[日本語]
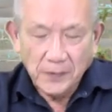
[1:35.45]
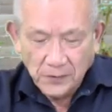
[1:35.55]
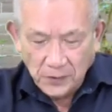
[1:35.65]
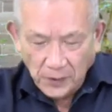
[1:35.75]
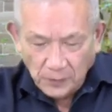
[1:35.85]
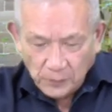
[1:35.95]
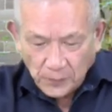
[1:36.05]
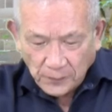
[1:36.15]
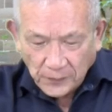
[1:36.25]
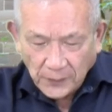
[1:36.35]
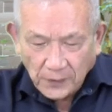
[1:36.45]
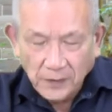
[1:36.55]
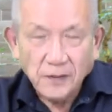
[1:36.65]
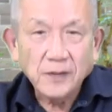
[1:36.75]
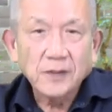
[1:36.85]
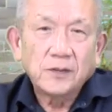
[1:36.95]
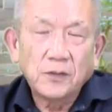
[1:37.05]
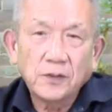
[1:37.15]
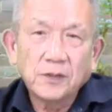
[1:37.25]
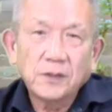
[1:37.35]
次
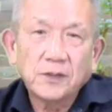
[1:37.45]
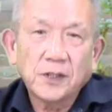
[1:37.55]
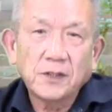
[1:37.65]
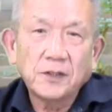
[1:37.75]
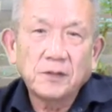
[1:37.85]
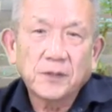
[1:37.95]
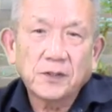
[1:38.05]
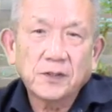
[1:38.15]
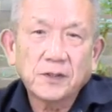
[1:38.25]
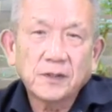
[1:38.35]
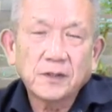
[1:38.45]
よく社員に言います。